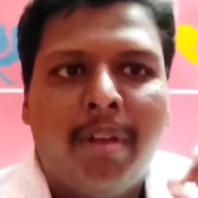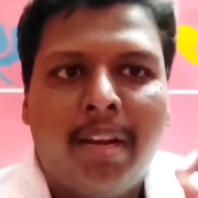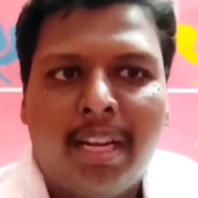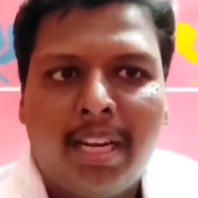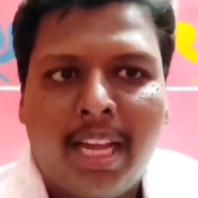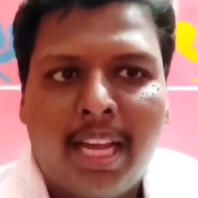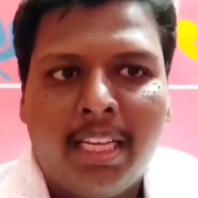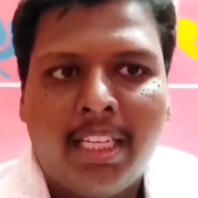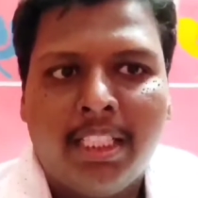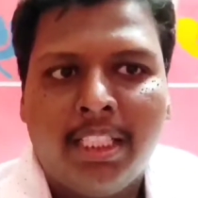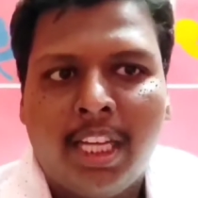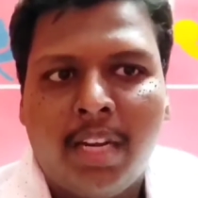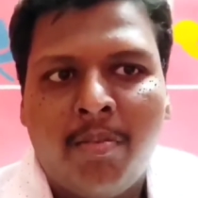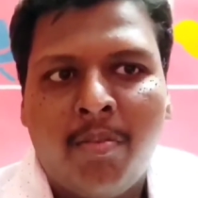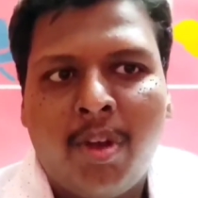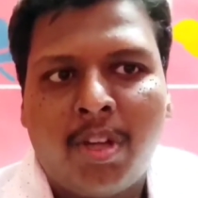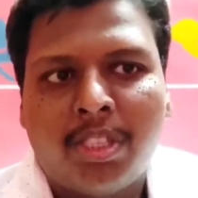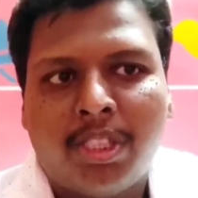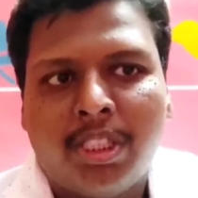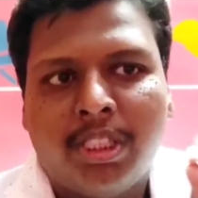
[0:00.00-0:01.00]
మన రాజేష్
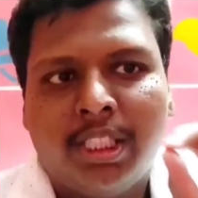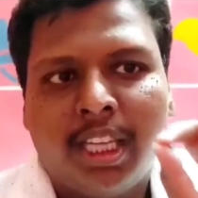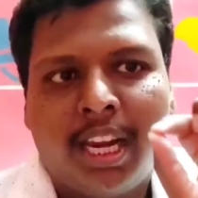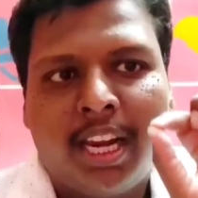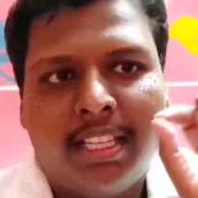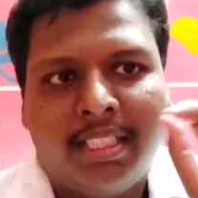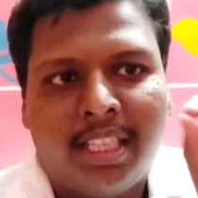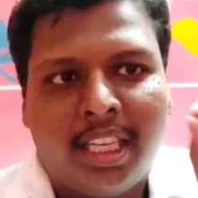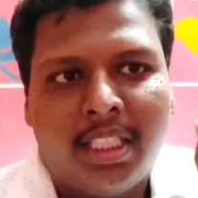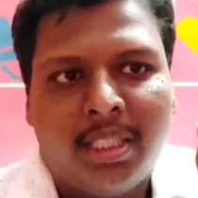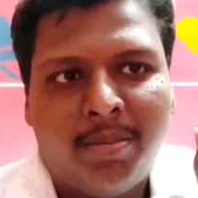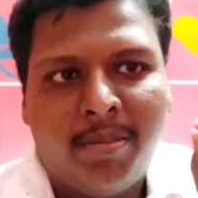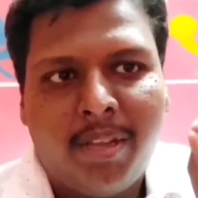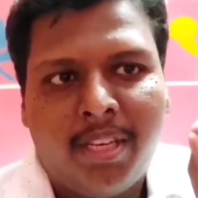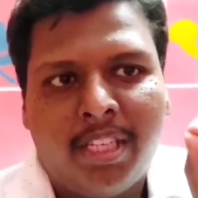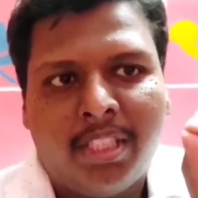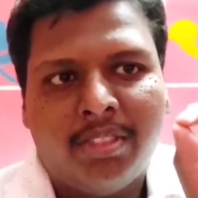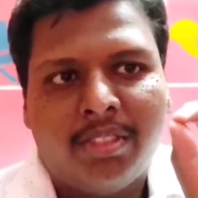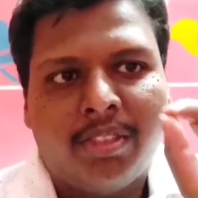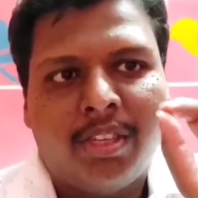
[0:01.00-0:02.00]
అన్బాక్సింగ్ ఛానల్
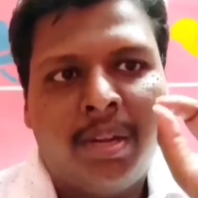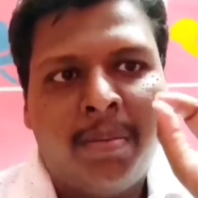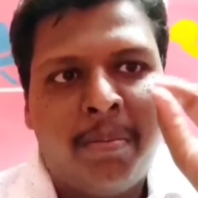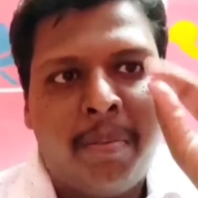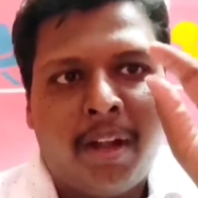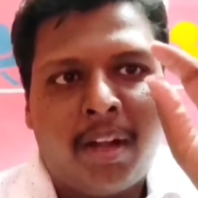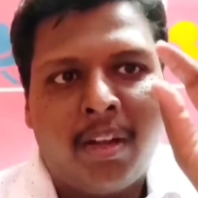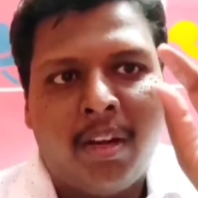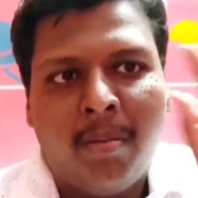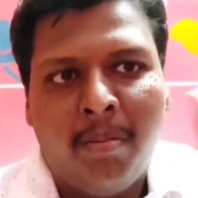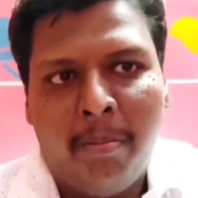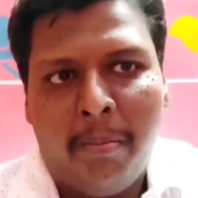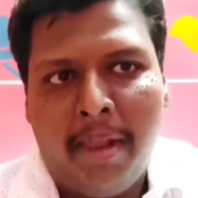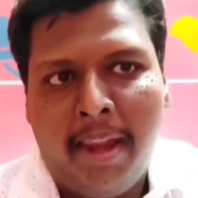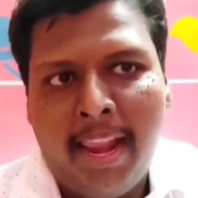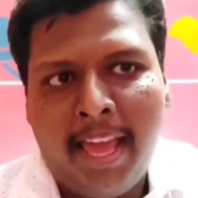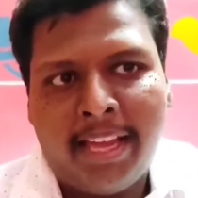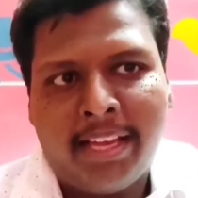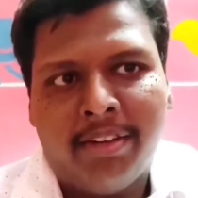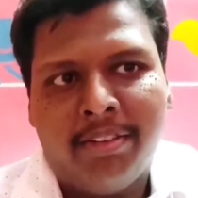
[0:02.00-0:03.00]
సబ్స్క్రైబ్ చేసుకుని పక్కలో
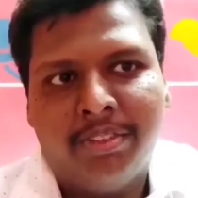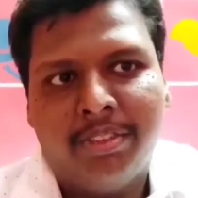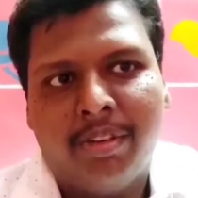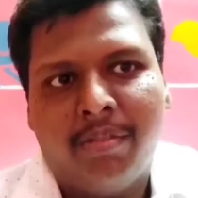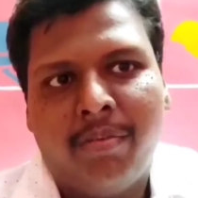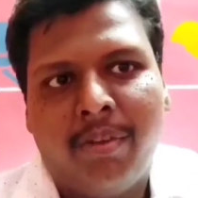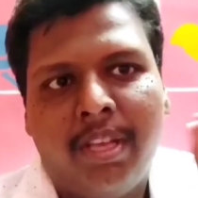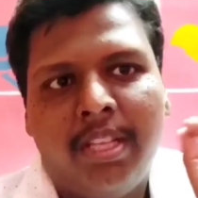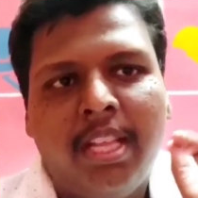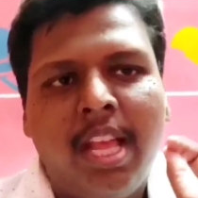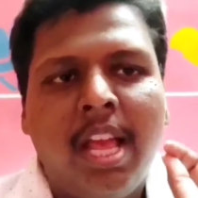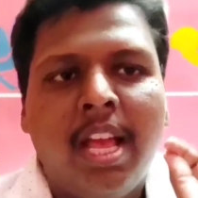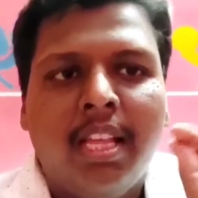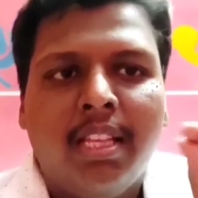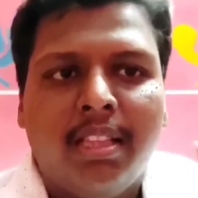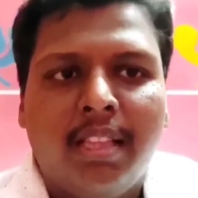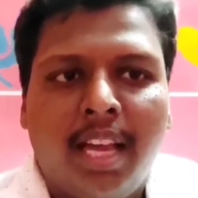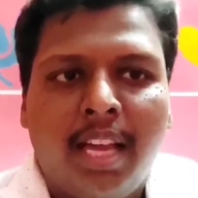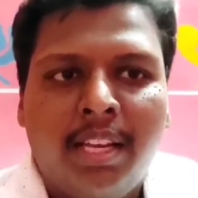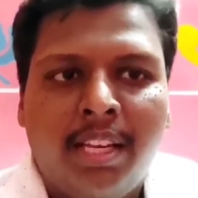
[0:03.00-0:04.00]
బెల్ ఐకన్ వస్తుంది ఫ్రెండ్స్
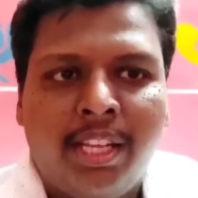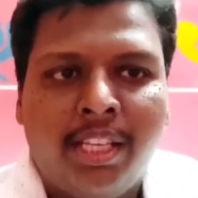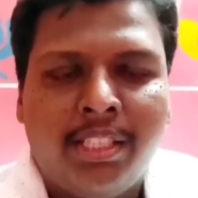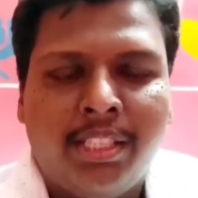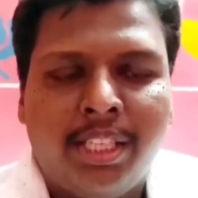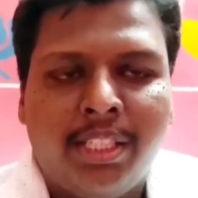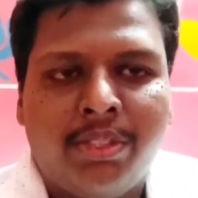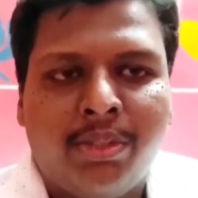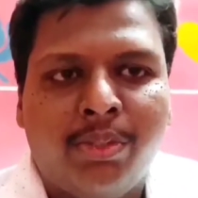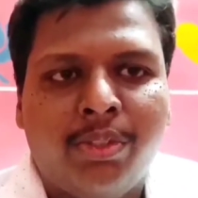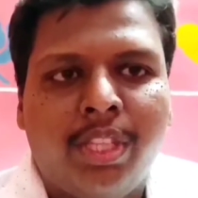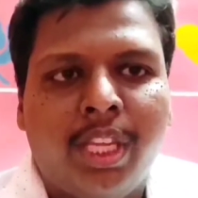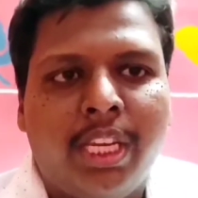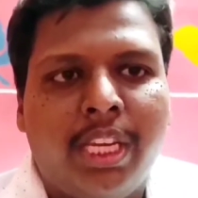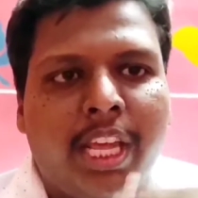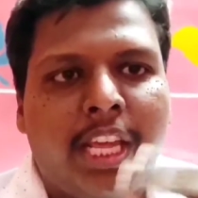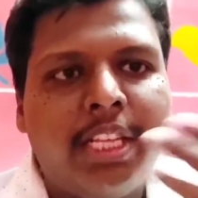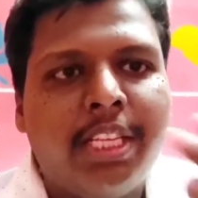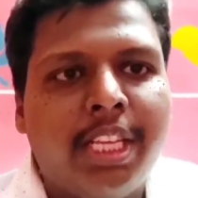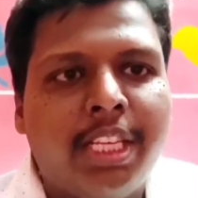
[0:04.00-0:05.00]
దాన్ని క్లిక్
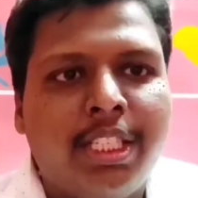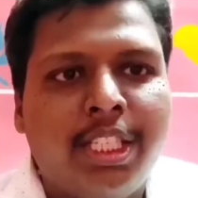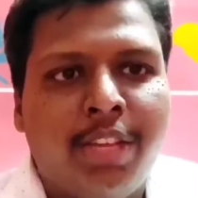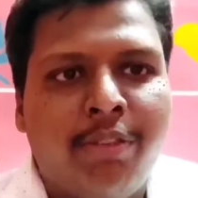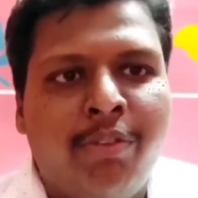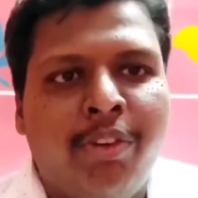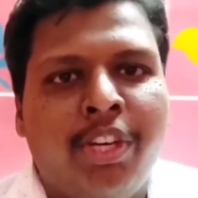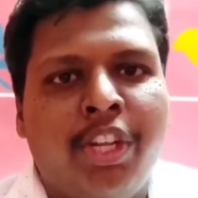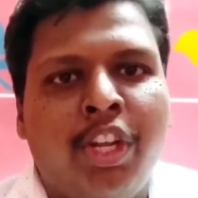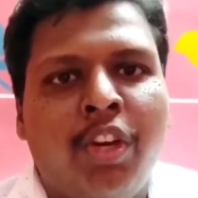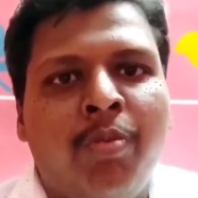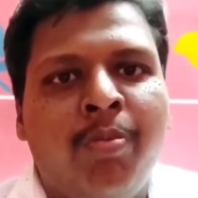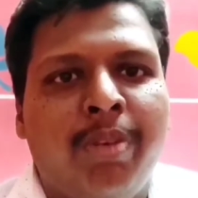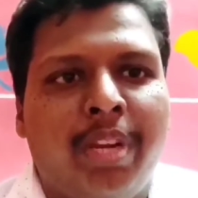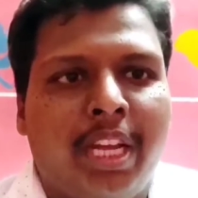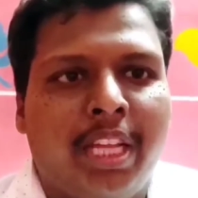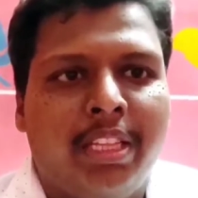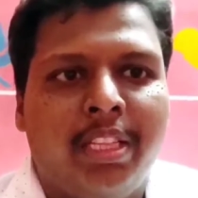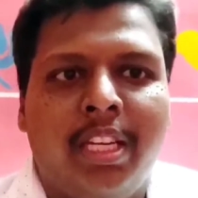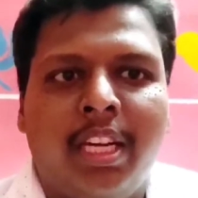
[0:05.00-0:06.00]
చేసుకుంటే నేను చేసే వీడియోలు
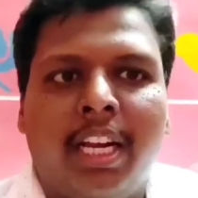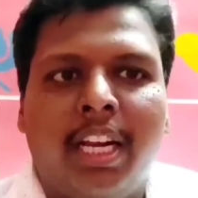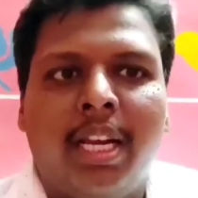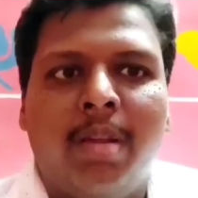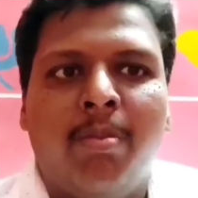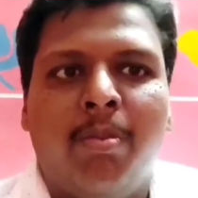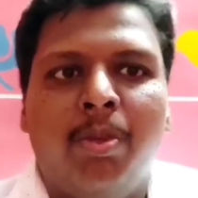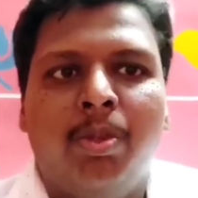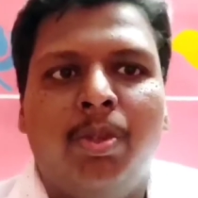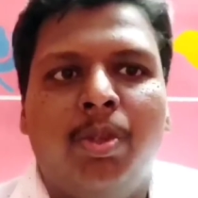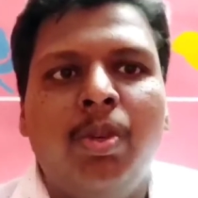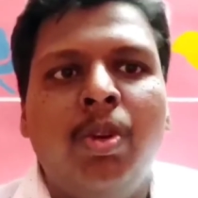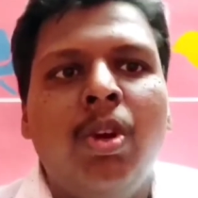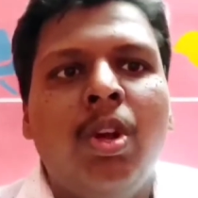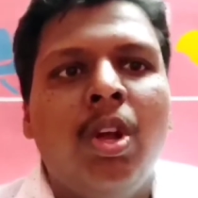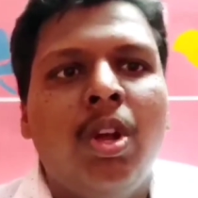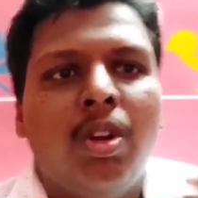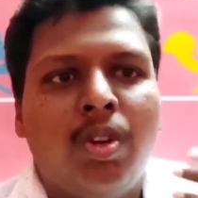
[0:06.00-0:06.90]
మీరు అందరికన్నా ముందు